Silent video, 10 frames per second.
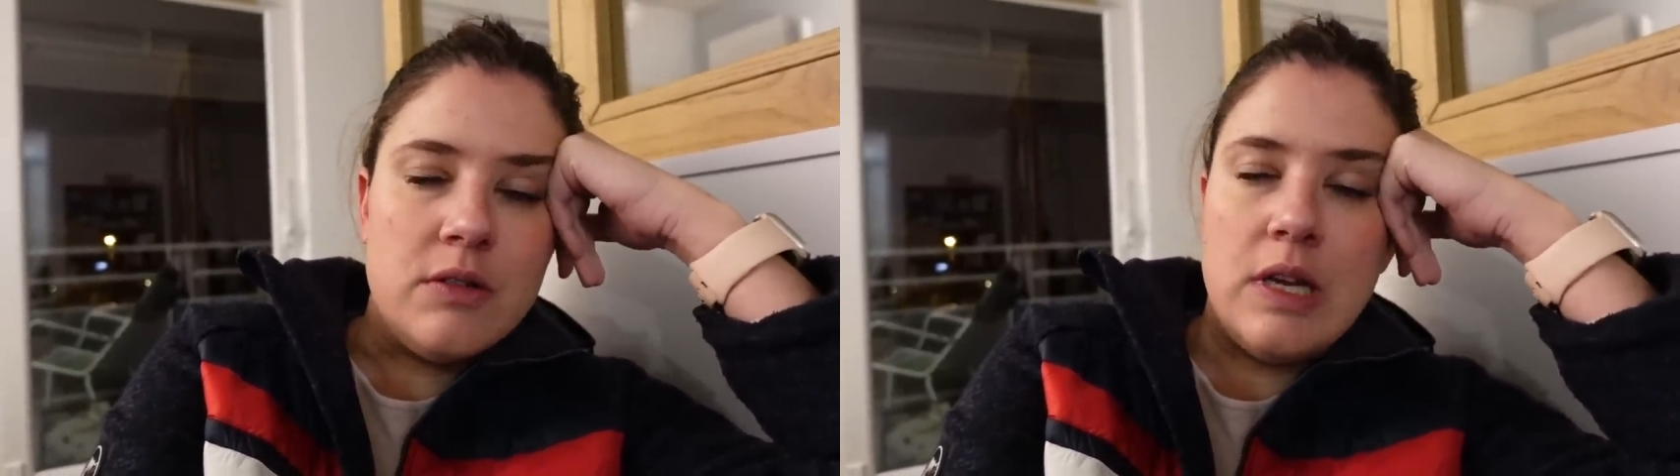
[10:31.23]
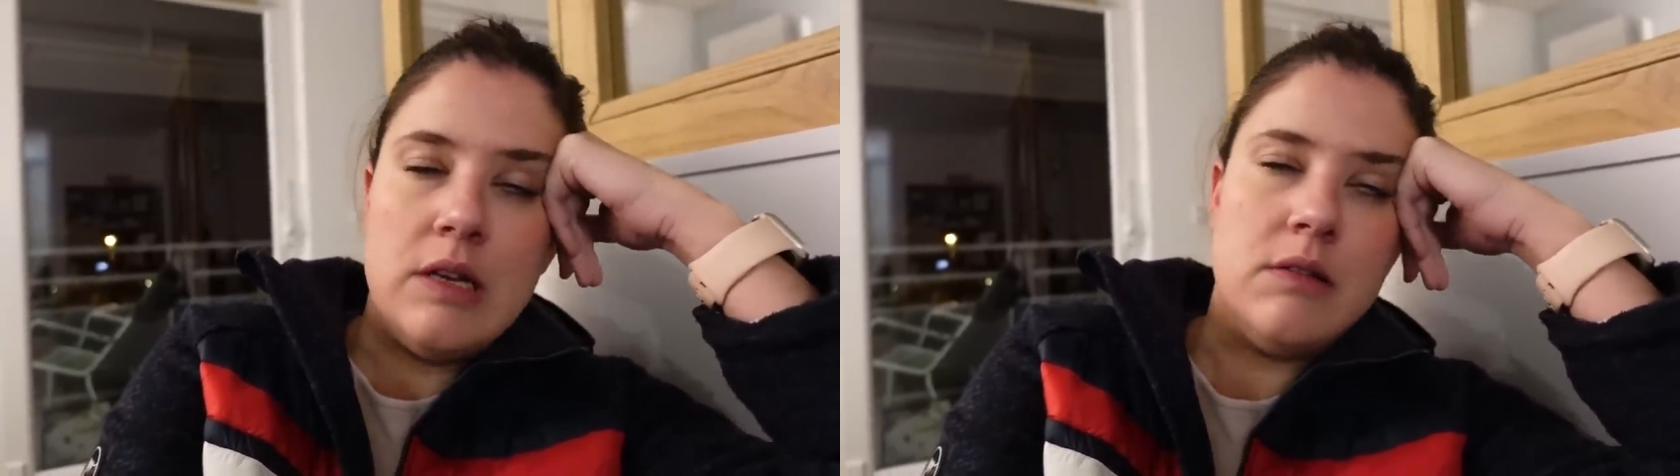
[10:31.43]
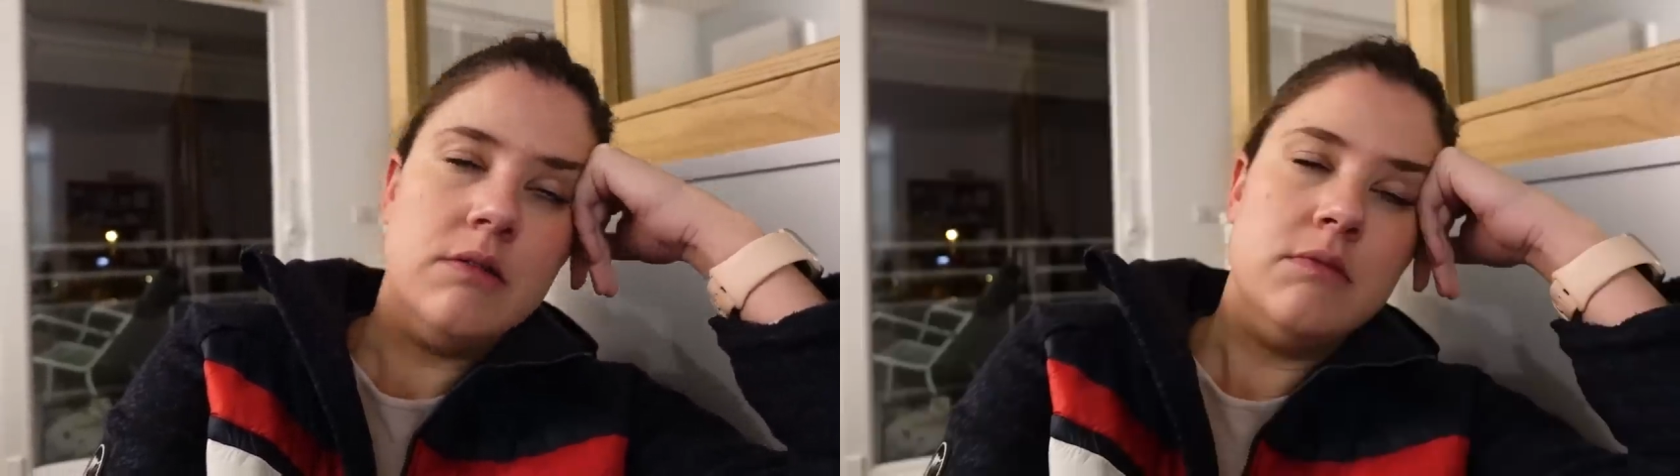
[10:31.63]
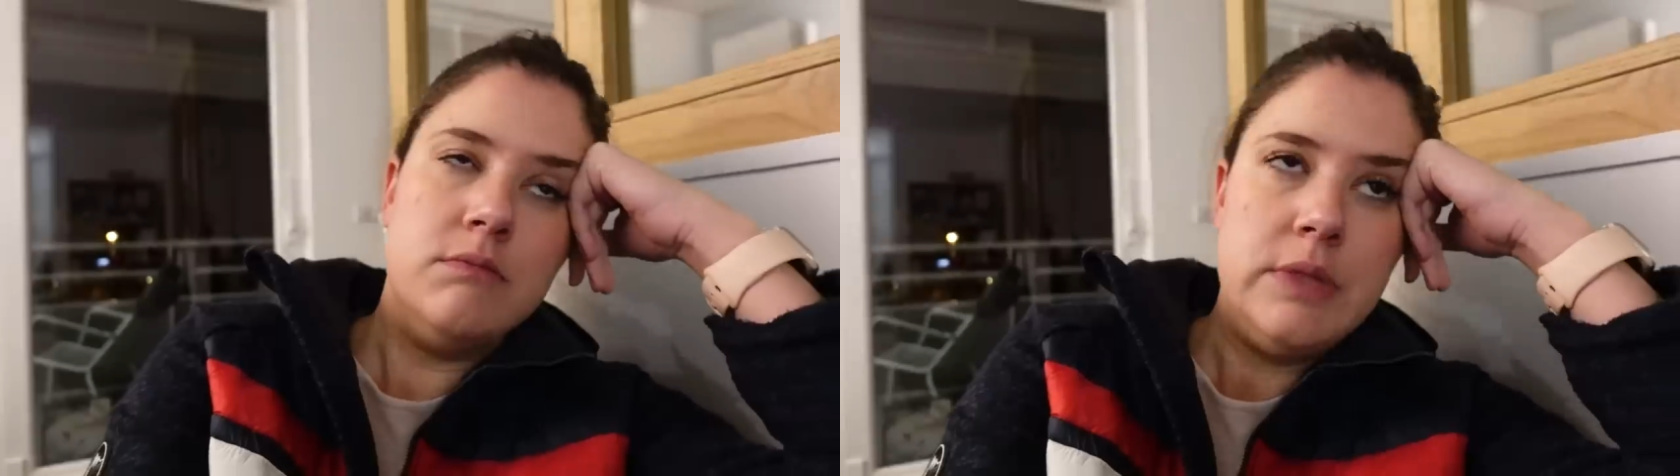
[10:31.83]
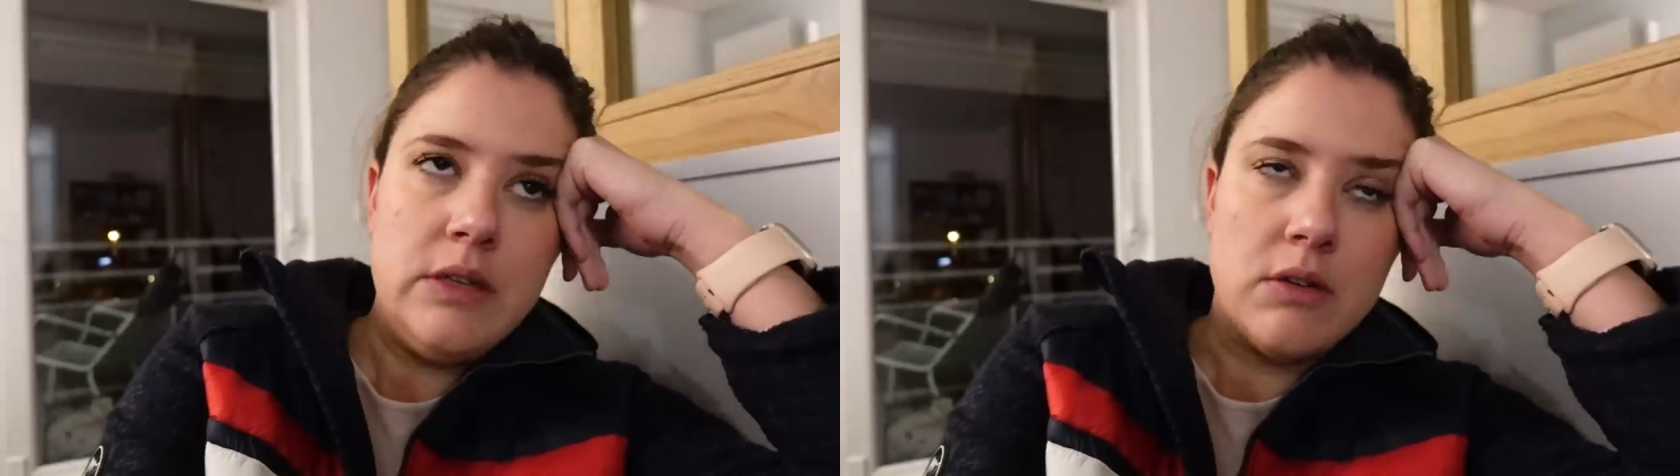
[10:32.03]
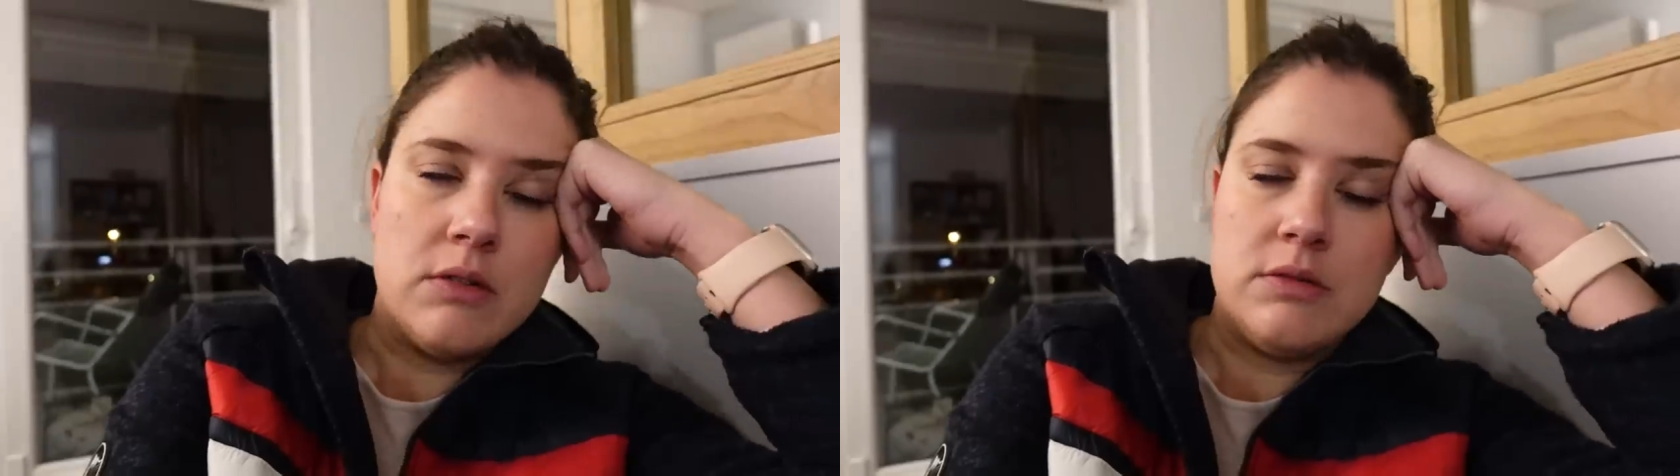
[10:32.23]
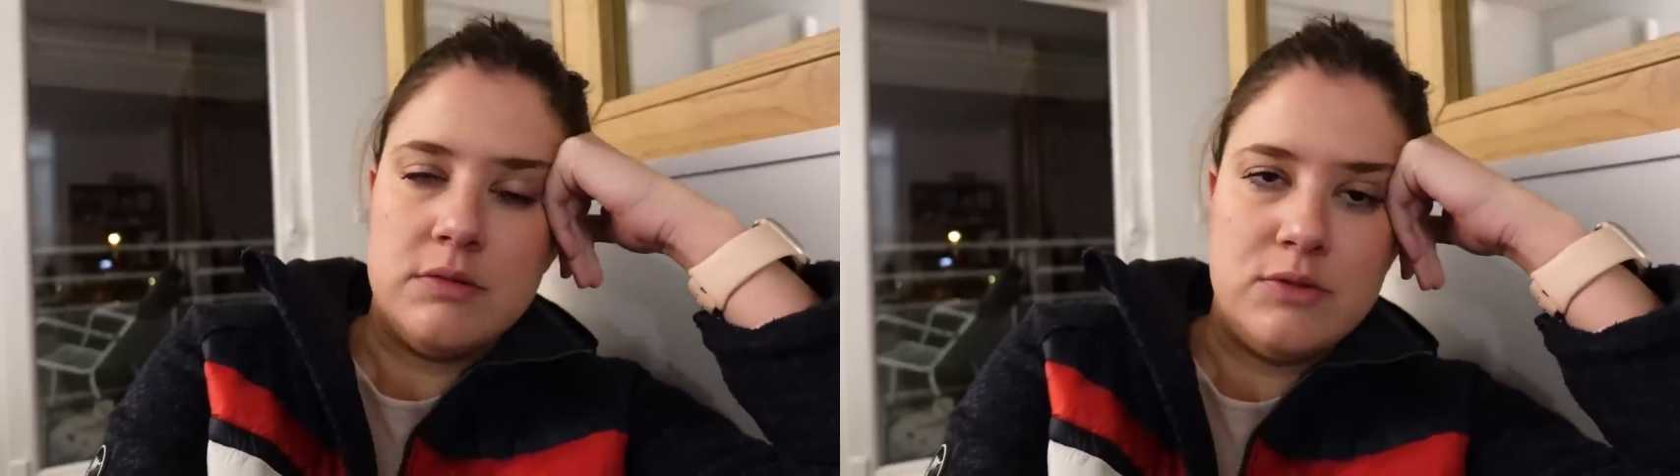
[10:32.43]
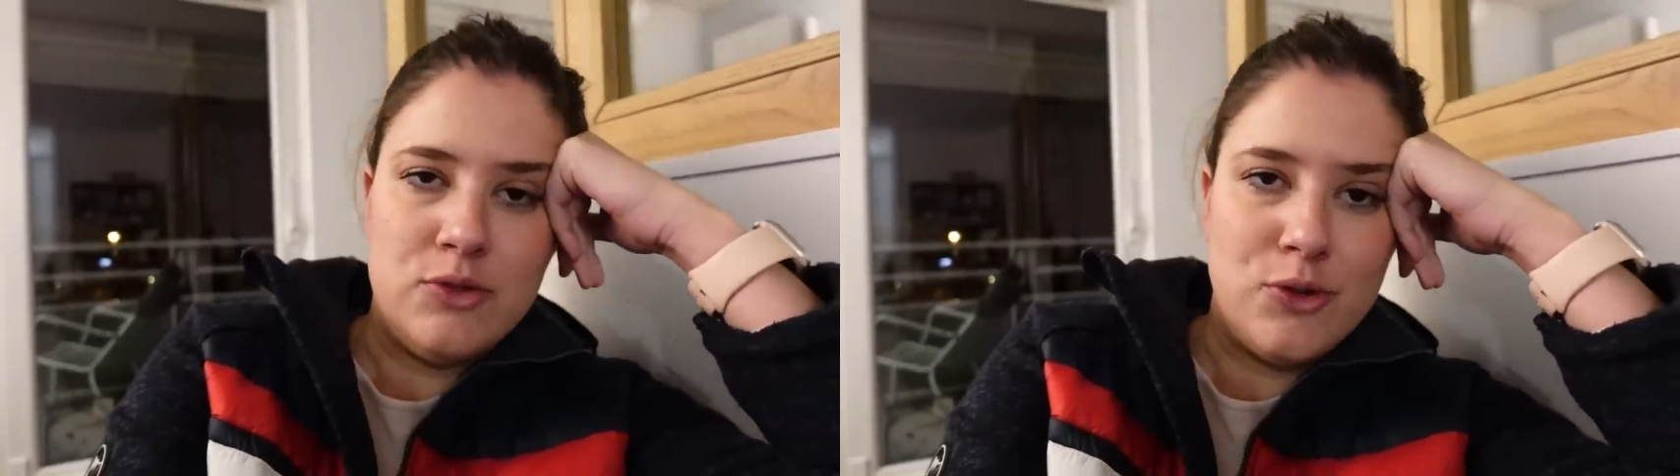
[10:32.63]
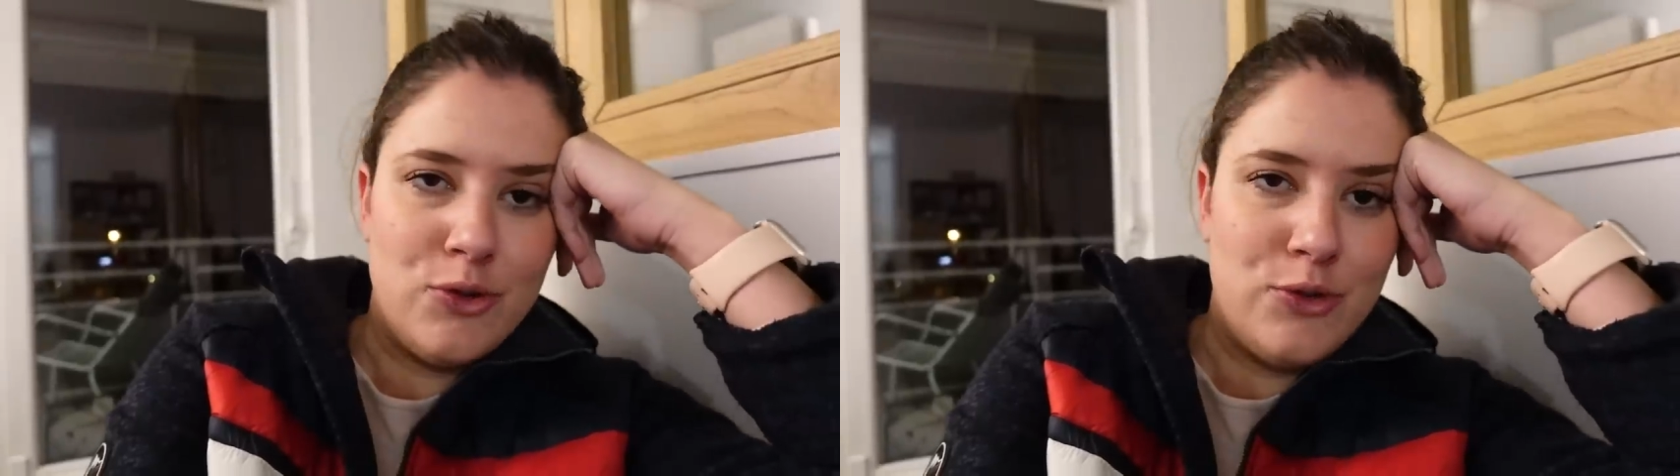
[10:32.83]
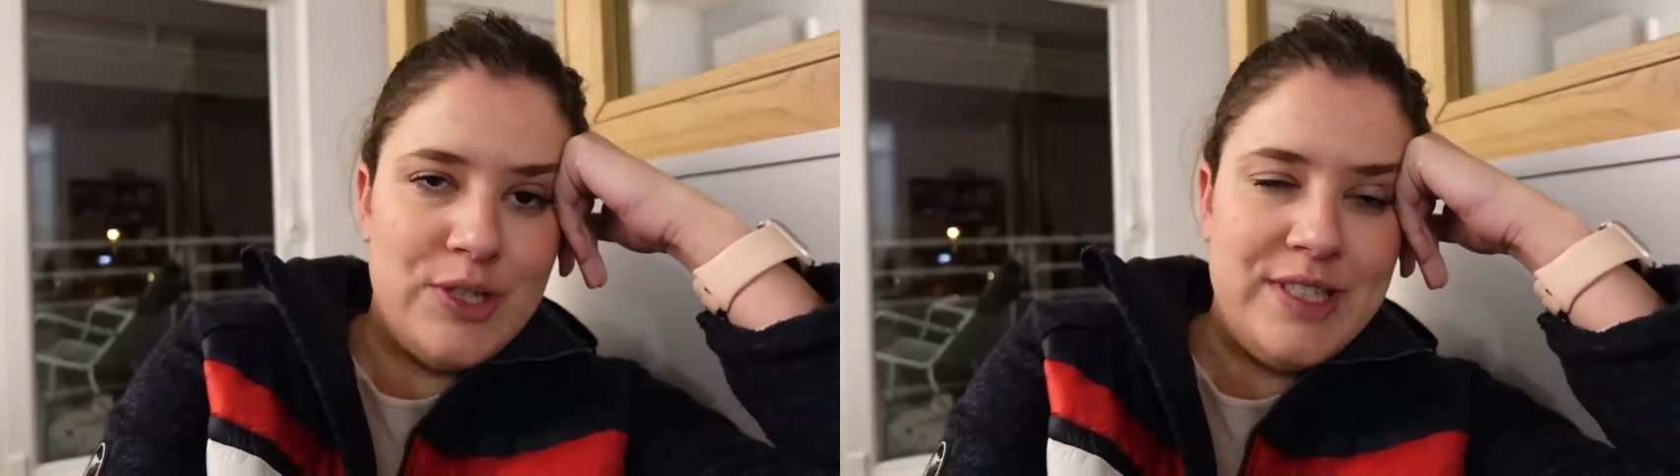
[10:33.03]
elle migre dans
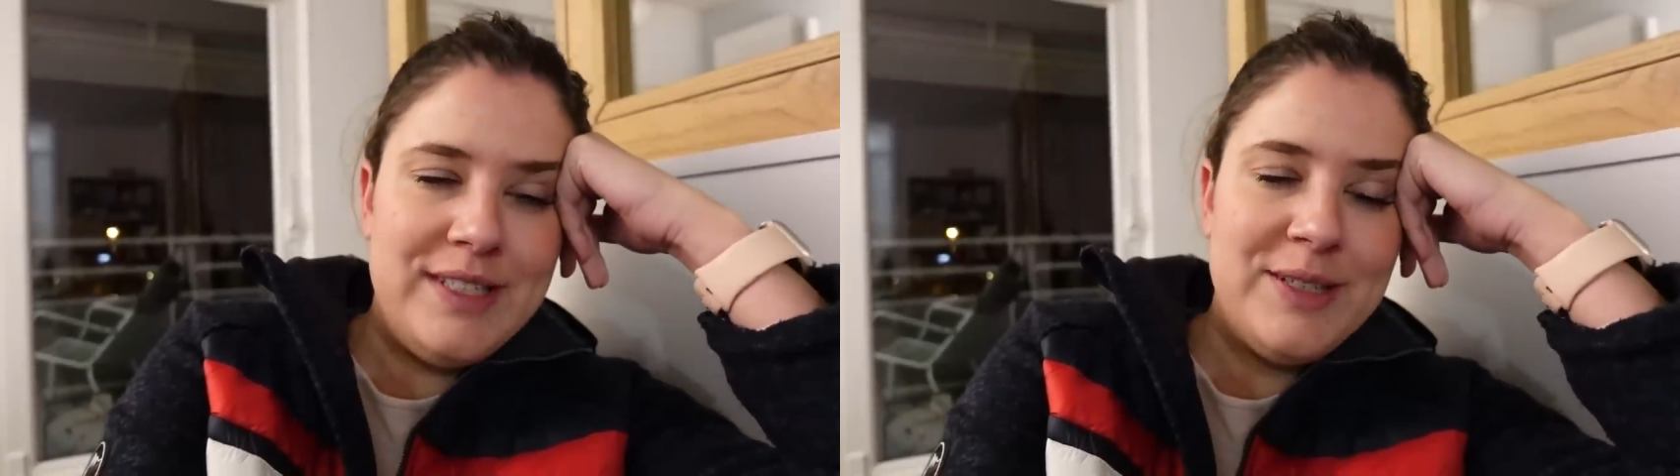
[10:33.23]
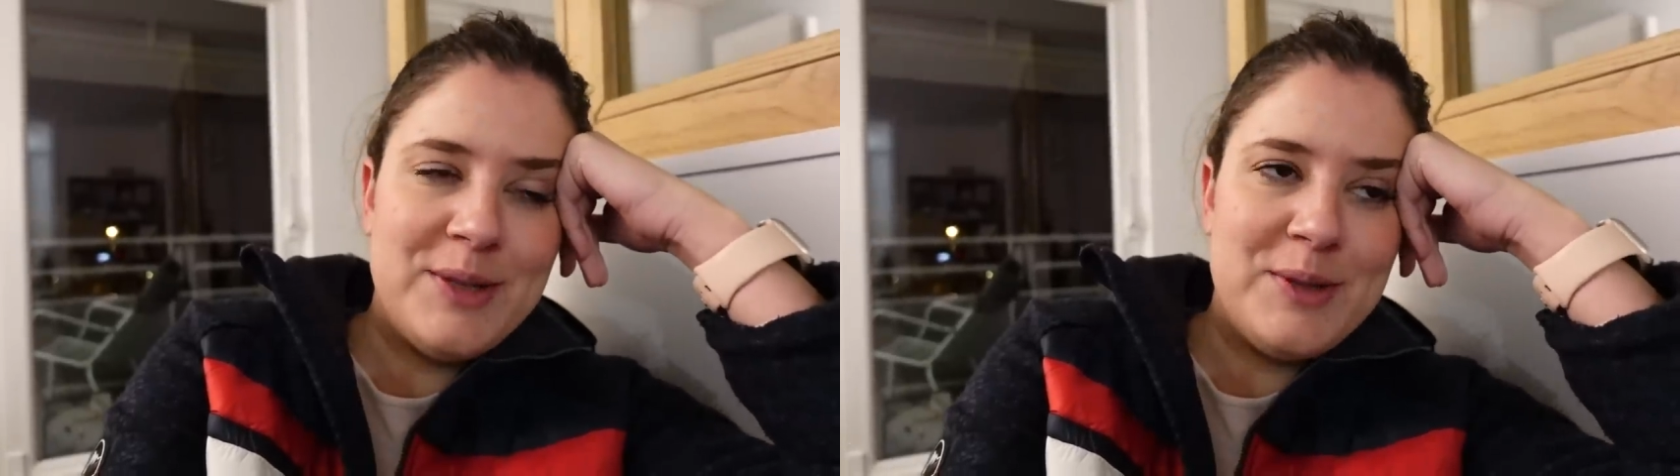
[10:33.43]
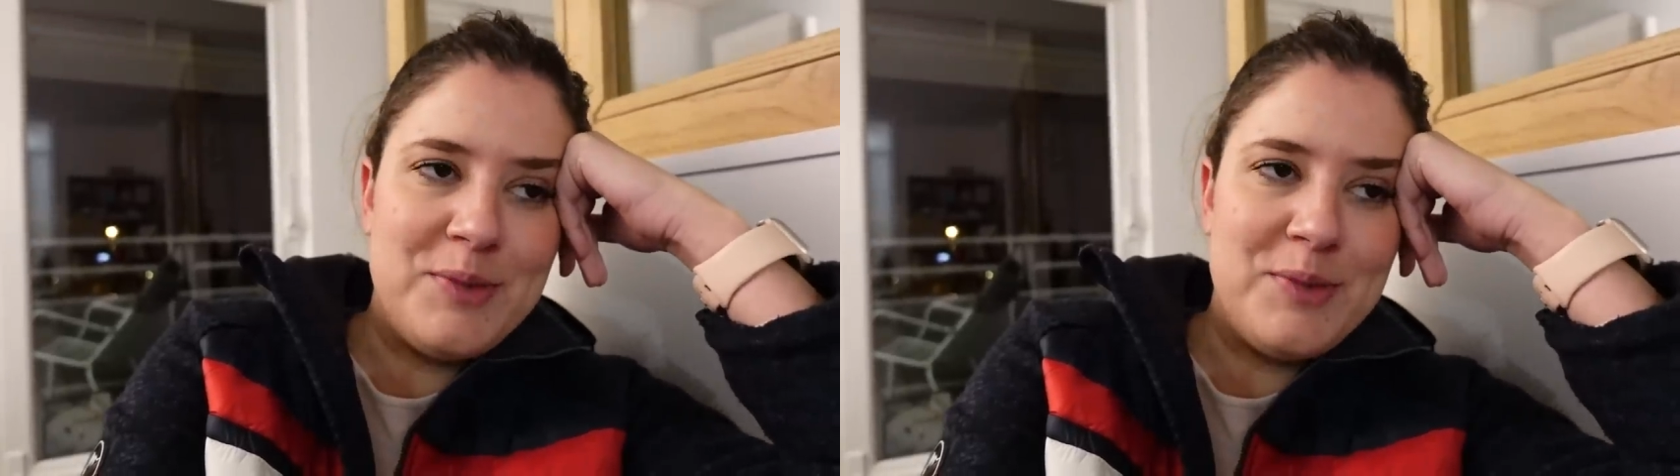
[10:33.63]
le lit